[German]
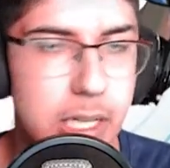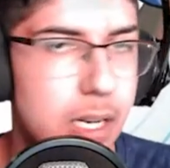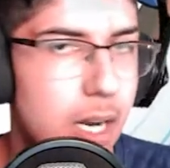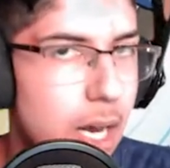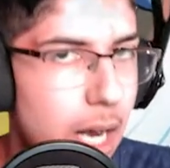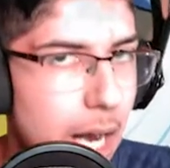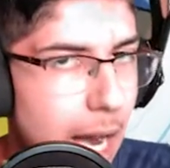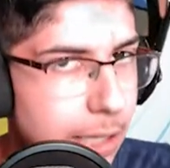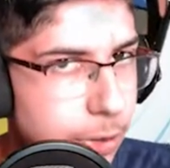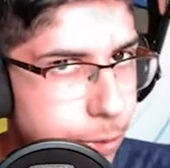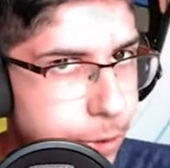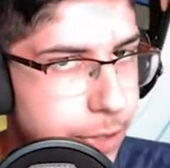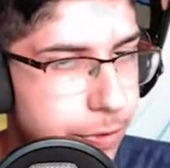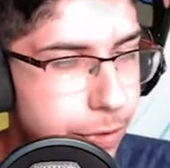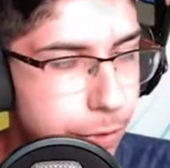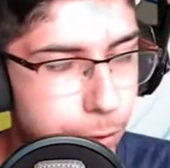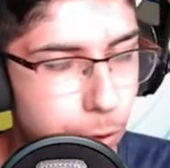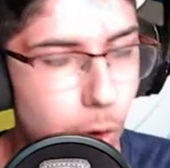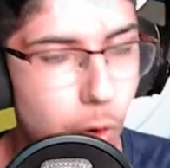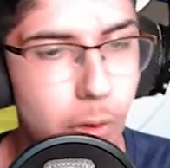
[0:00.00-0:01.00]
Klar, er hat durch die
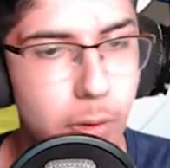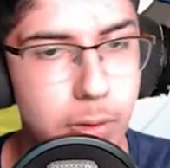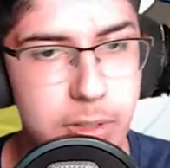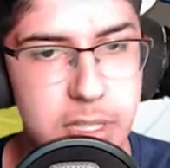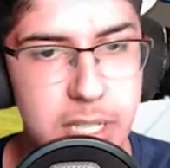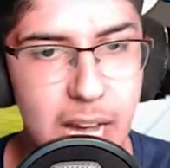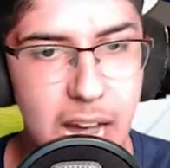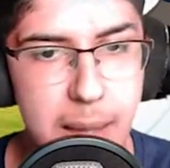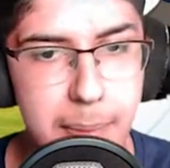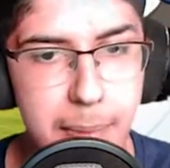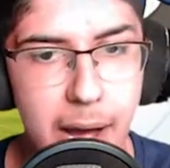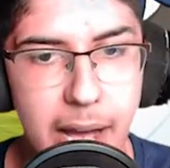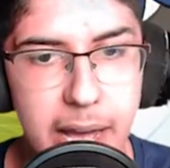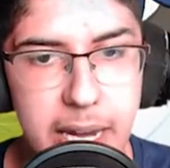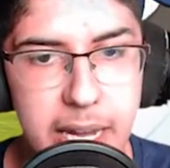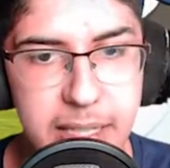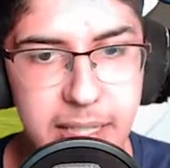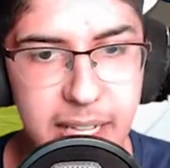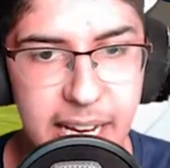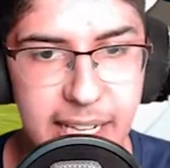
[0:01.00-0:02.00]
Verwirrung dreimal
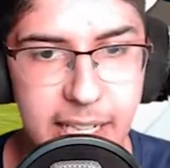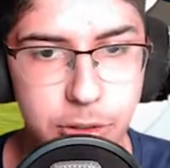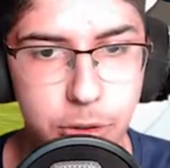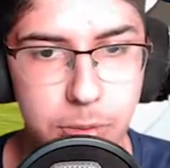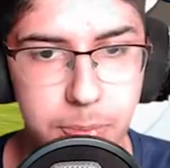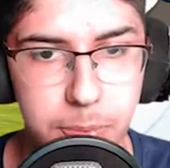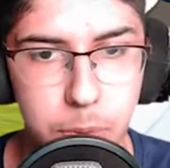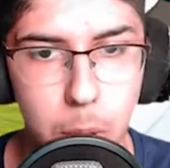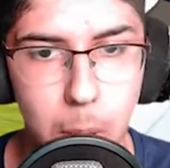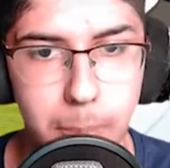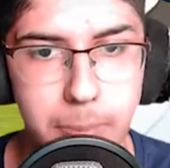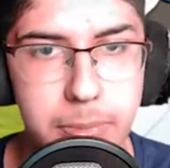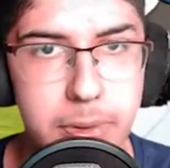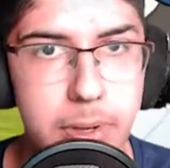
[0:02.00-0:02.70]
einen Hit reingedrückt bekommen